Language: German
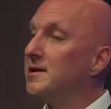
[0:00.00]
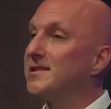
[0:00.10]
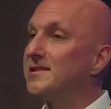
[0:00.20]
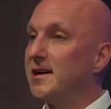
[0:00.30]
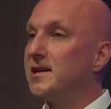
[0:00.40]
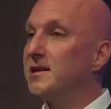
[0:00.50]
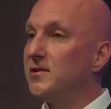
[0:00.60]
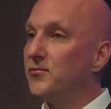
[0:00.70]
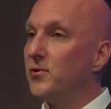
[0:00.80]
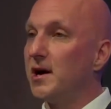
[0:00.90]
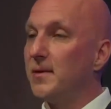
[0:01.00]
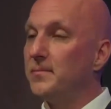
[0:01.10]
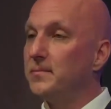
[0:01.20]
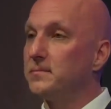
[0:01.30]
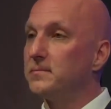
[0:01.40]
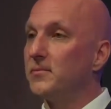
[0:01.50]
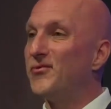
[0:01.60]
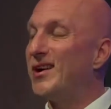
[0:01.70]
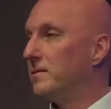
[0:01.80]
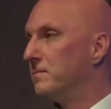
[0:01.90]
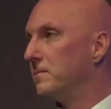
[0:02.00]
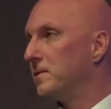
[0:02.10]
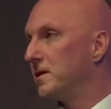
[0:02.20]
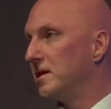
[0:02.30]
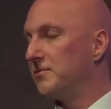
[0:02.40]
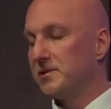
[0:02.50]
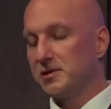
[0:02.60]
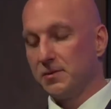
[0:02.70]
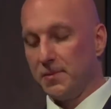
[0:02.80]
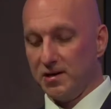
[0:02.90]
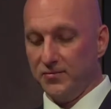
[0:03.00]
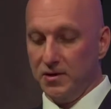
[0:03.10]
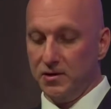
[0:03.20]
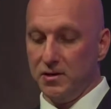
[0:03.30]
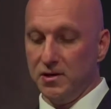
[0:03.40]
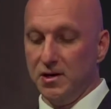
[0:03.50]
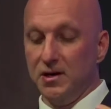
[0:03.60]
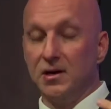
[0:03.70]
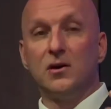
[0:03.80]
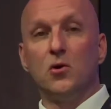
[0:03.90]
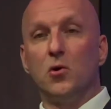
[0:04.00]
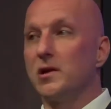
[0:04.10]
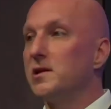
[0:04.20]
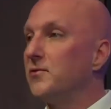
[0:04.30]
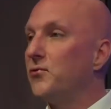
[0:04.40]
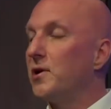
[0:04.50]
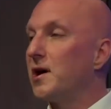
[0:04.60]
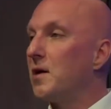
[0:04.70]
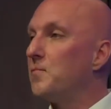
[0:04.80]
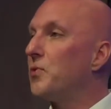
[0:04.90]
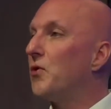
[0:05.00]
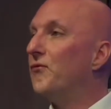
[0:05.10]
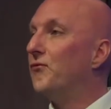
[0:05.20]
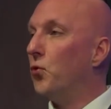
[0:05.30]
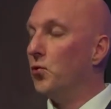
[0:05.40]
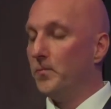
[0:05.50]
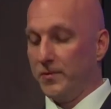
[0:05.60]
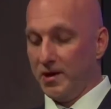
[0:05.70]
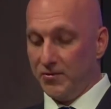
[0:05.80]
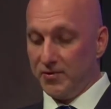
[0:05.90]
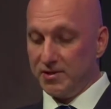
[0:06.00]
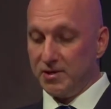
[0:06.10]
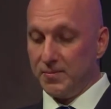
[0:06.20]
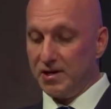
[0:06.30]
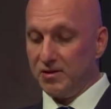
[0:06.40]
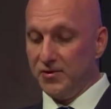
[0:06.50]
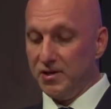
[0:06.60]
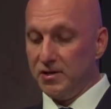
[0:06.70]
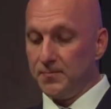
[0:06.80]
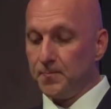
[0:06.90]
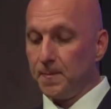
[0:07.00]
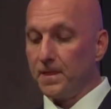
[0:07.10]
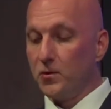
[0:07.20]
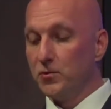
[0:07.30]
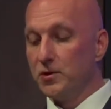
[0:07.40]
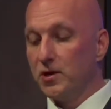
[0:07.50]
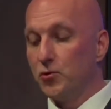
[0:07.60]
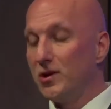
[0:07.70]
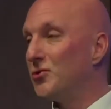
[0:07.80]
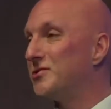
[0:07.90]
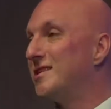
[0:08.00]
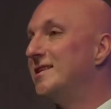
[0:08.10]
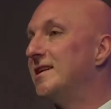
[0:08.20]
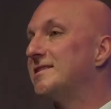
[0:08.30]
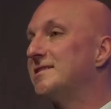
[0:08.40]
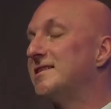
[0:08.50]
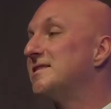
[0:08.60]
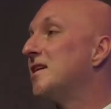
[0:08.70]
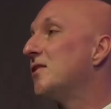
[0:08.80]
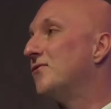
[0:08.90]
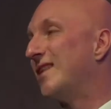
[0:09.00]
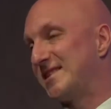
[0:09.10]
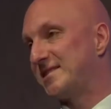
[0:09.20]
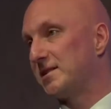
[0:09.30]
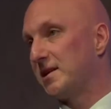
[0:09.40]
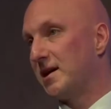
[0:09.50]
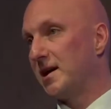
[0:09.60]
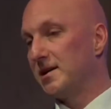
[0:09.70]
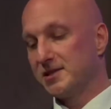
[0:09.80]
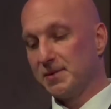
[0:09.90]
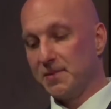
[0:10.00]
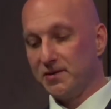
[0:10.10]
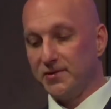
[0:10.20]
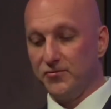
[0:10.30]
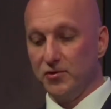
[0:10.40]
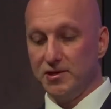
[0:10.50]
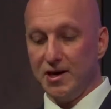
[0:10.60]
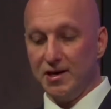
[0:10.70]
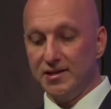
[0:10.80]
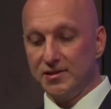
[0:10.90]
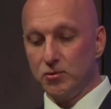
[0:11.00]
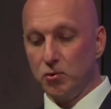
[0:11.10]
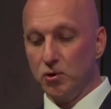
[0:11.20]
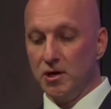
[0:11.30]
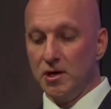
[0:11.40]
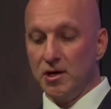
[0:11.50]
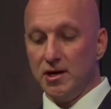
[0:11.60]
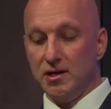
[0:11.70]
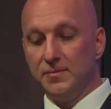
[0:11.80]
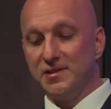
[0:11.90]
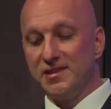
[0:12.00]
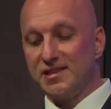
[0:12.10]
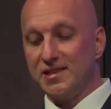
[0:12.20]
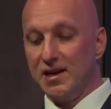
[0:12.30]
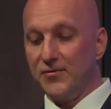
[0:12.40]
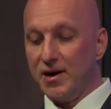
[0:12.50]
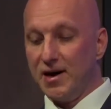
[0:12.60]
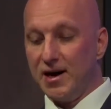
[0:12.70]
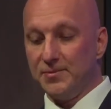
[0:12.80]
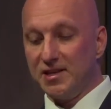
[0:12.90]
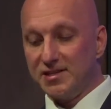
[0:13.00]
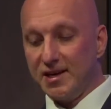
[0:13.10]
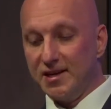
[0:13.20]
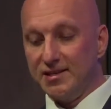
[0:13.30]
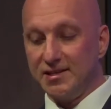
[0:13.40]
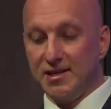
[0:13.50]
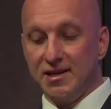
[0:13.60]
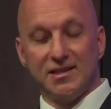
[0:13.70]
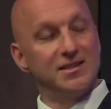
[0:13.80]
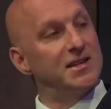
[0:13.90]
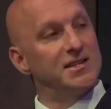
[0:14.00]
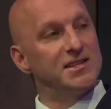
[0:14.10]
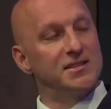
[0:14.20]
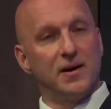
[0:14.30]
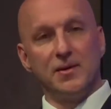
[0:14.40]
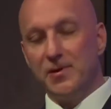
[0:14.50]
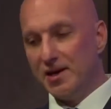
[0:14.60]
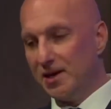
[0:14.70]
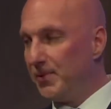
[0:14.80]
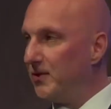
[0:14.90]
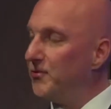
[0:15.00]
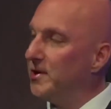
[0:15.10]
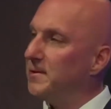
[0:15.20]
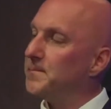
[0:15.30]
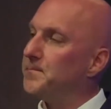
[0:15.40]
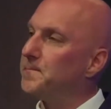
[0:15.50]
Zeitliche Vorgaben, wann etwas gemacht wird. Örtliche Vorgaben, wo etwas gemacht wird. Und natürlich auch noch den Inhalt, das heißt, was alles gemacht wird. Das würden Sie alles so in dem 611a Absatz 1 Satz 2 BGB finden.